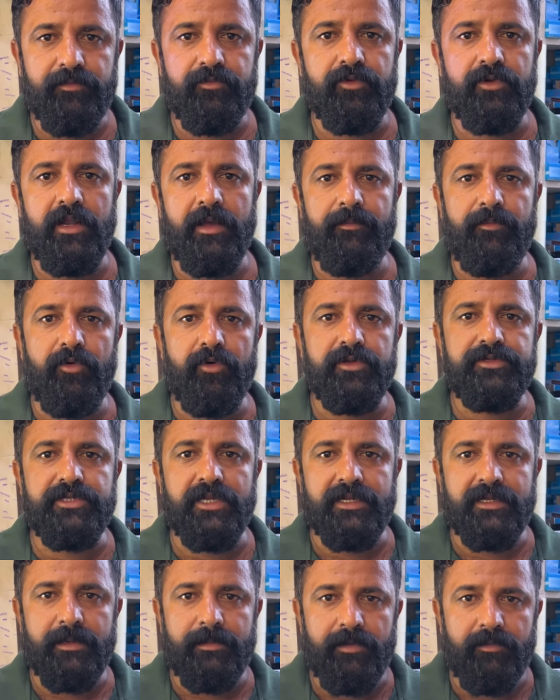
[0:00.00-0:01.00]
मत भूलना बहुत
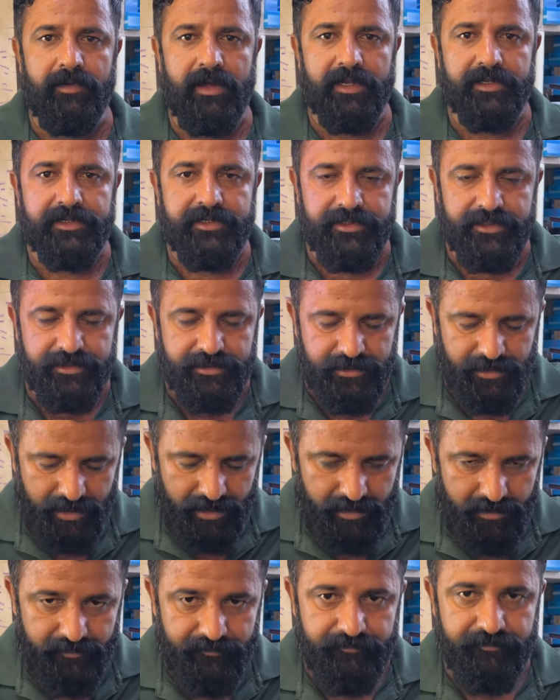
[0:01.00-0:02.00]
शंकर भगवान की
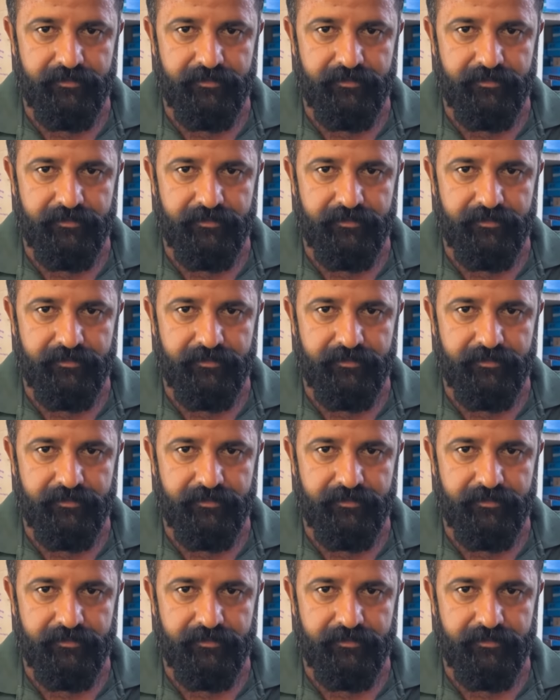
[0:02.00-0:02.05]
जय